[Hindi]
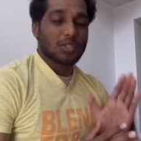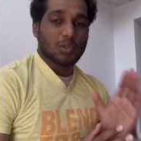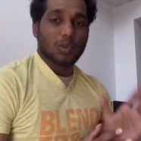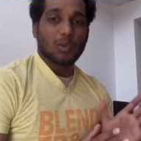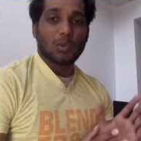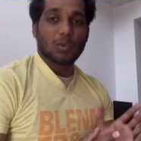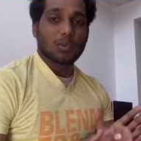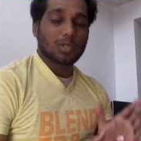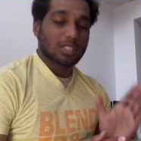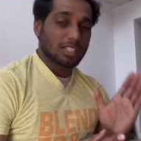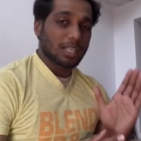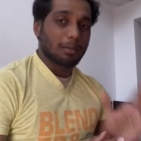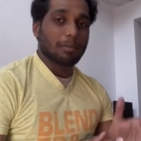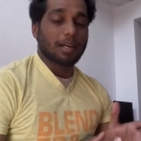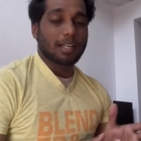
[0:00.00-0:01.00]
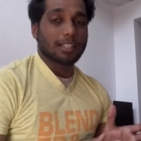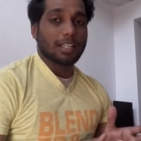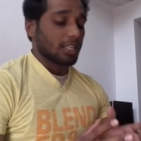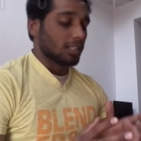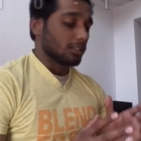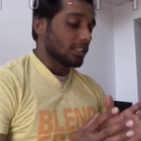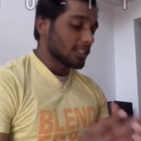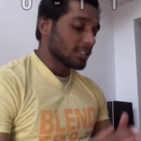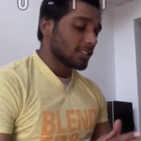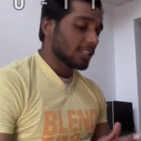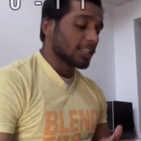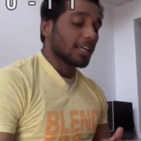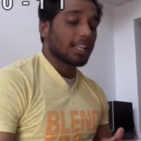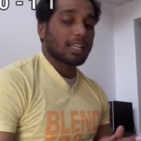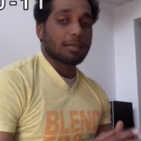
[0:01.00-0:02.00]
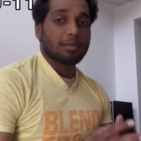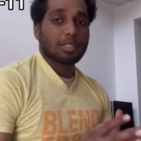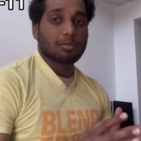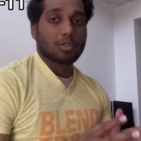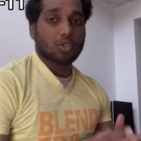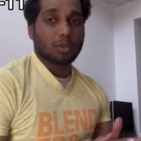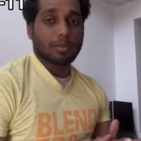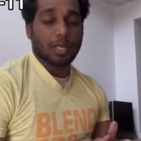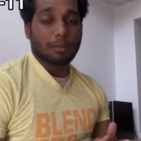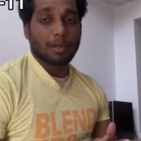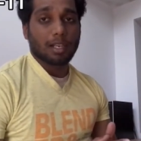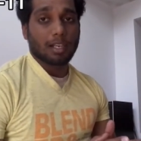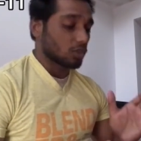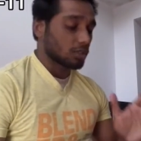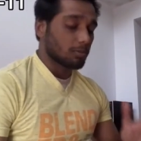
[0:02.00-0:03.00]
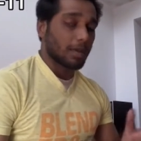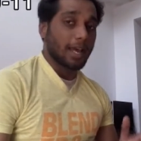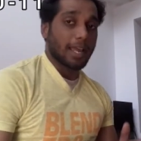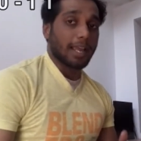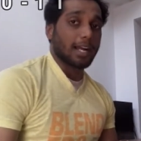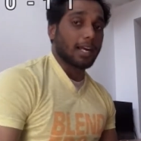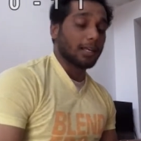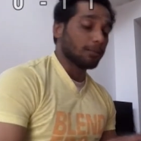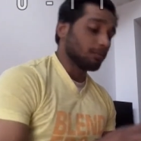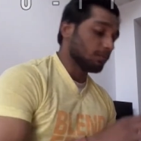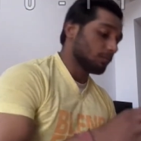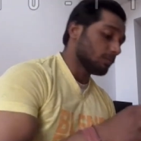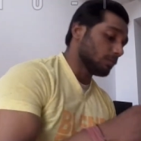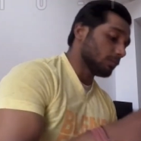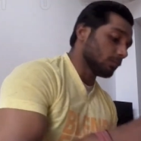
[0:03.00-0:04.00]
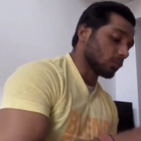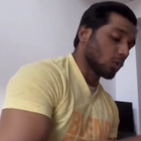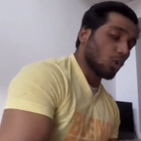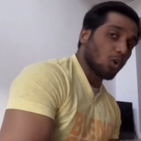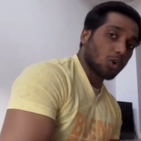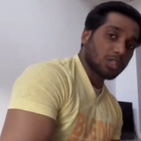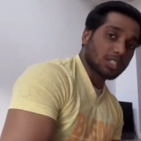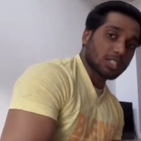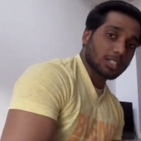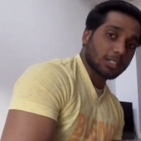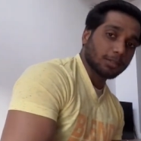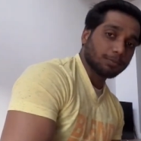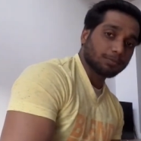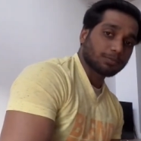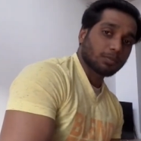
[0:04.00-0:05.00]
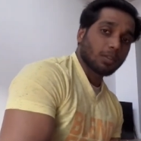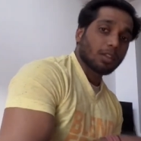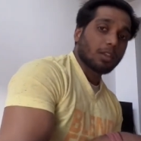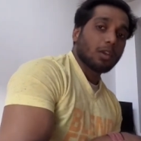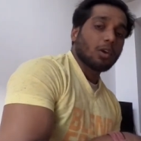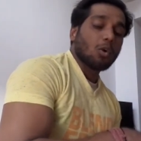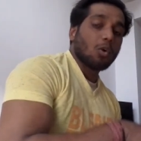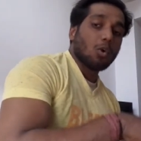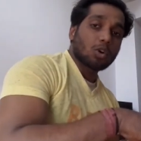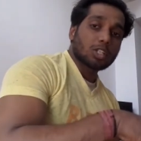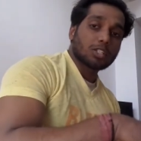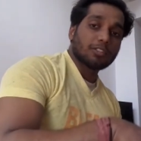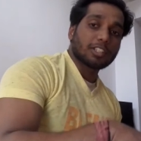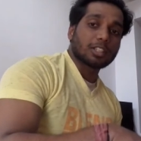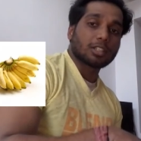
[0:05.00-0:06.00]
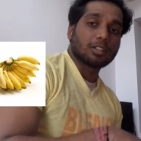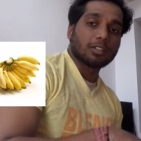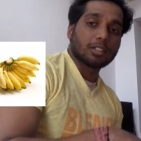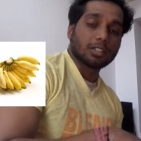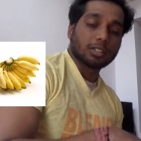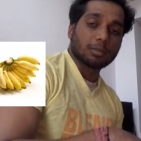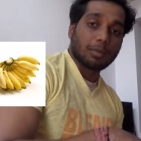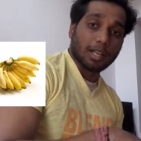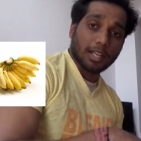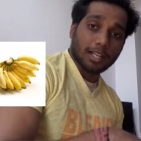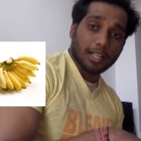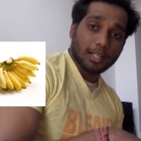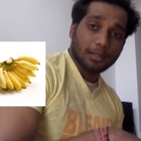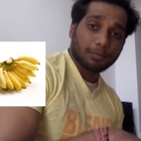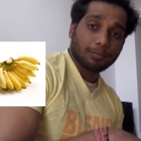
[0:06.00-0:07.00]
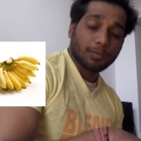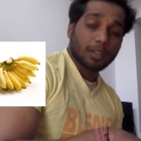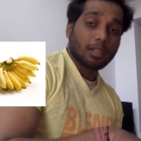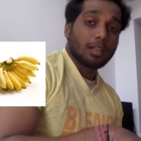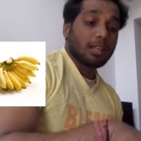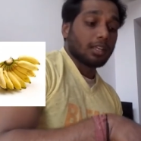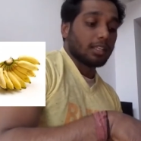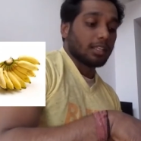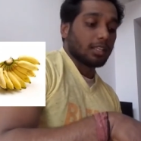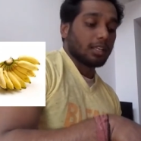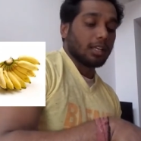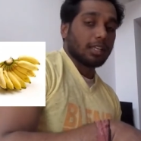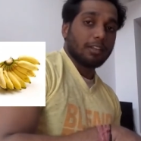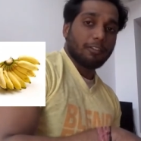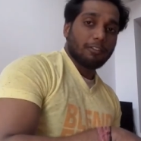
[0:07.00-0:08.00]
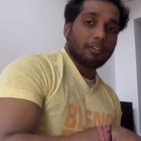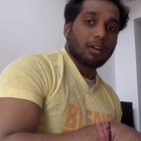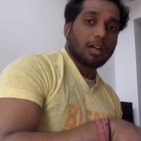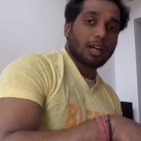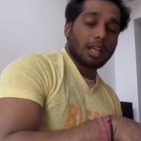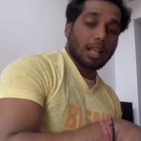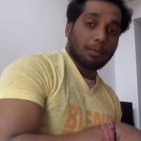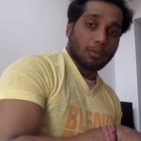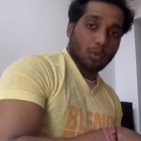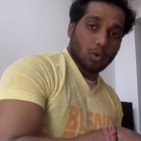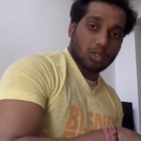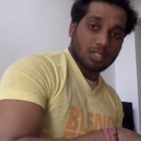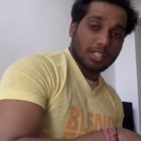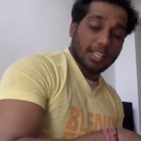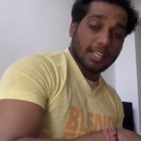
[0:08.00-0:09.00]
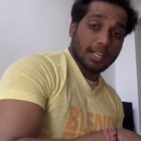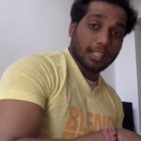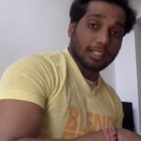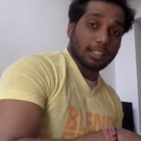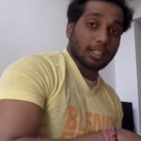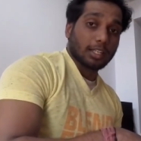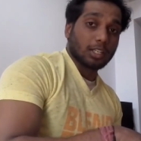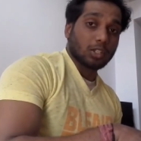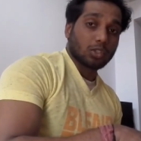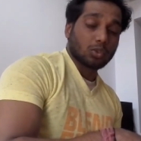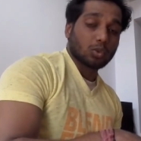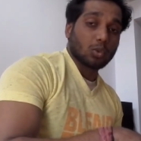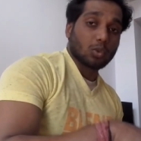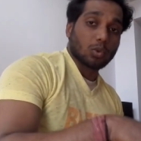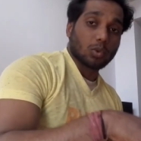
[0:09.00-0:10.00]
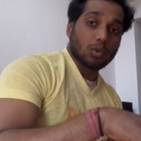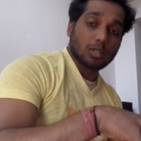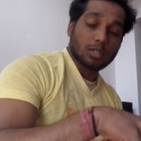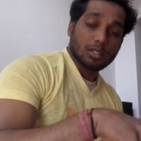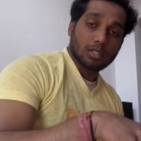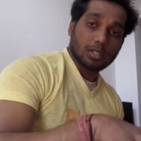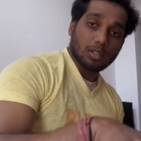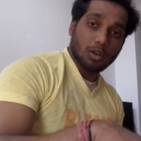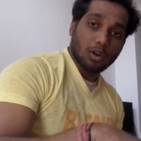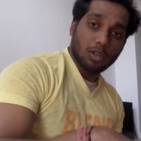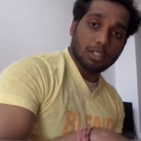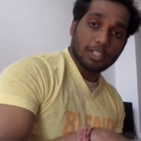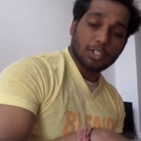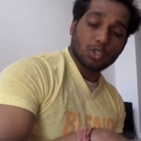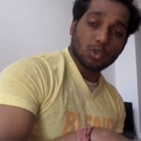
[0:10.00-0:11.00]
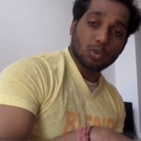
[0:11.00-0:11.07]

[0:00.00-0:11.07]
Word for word: सो so, उसके बाद 10 से 11 के बीच में जो भी आपका उसमें आएगा ओट्स ओट्स विथ बनाना इफ़ अगर आप ओट्स नहीं खाते तो ओनली